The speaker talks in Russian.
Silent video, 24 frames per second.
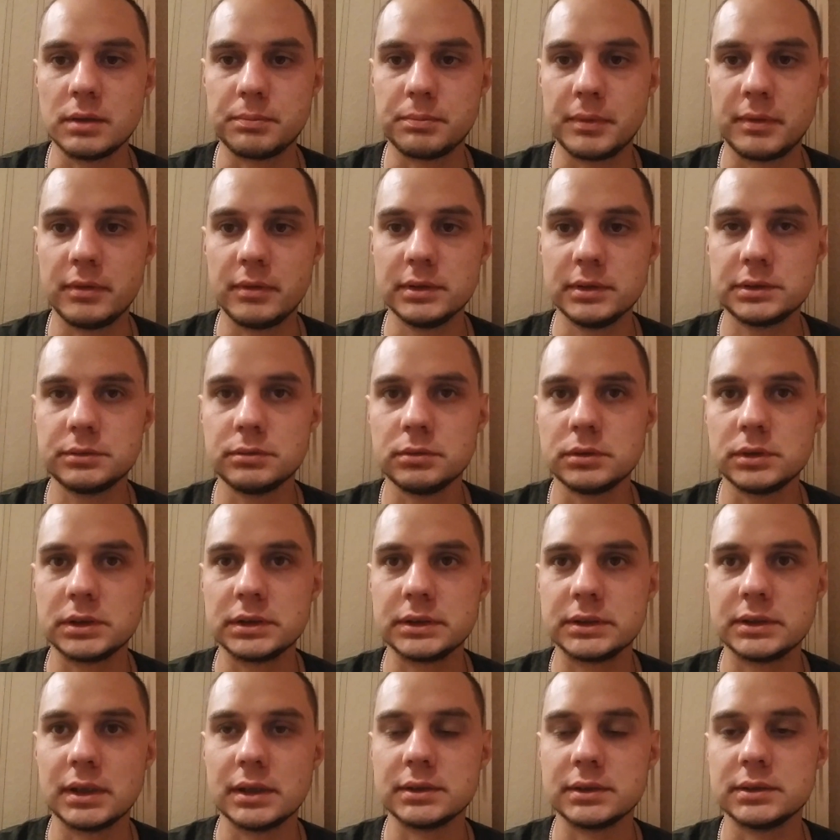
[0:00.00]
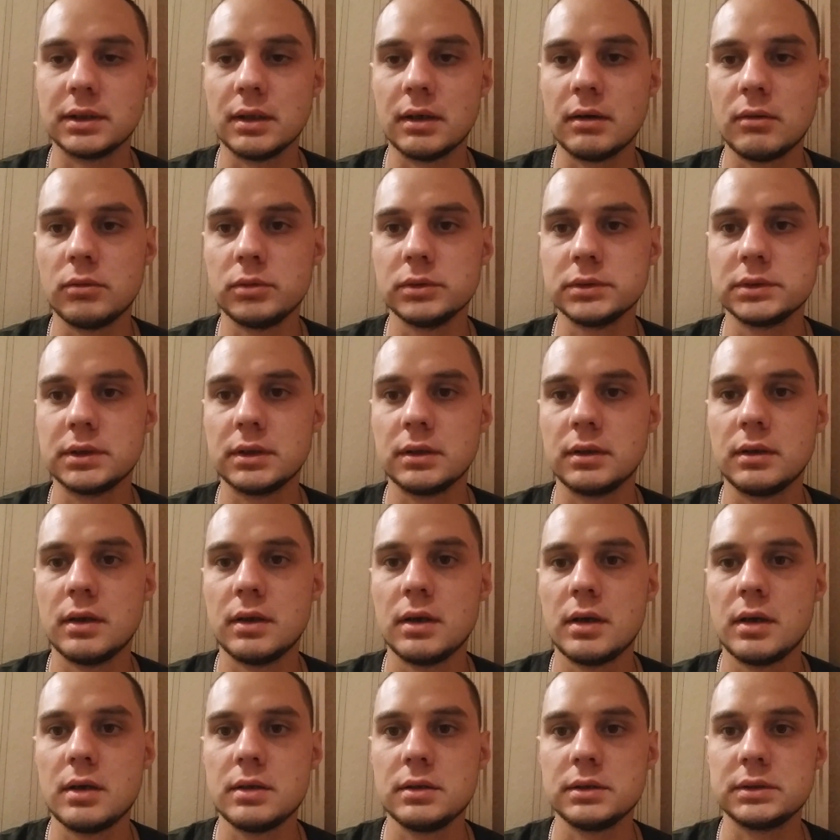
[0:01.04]
Всех приветствую, 16 августа,
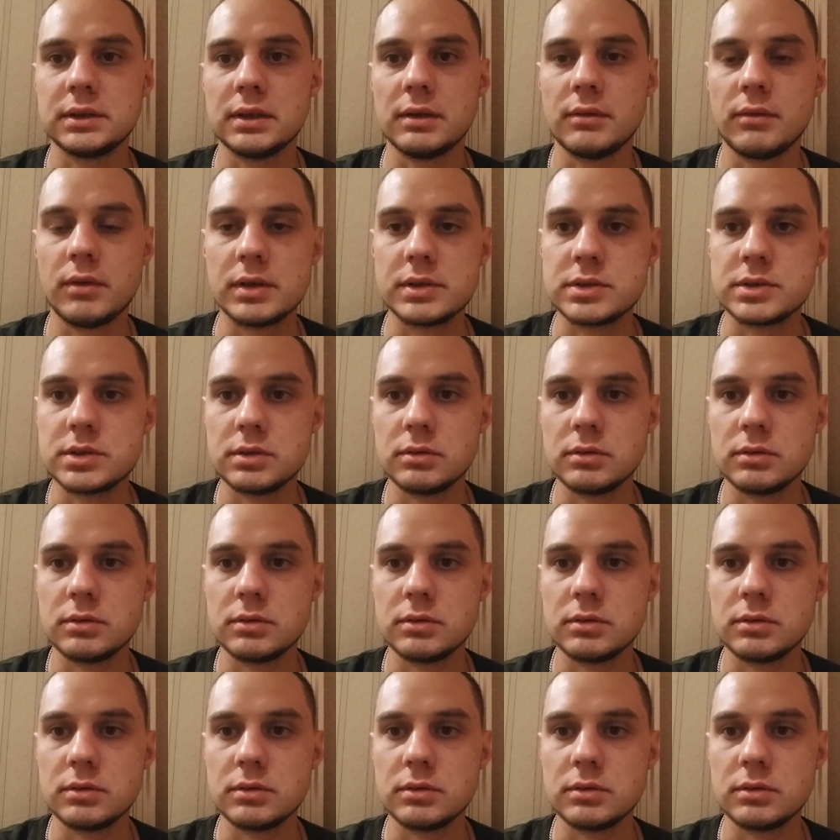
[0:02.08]
славян.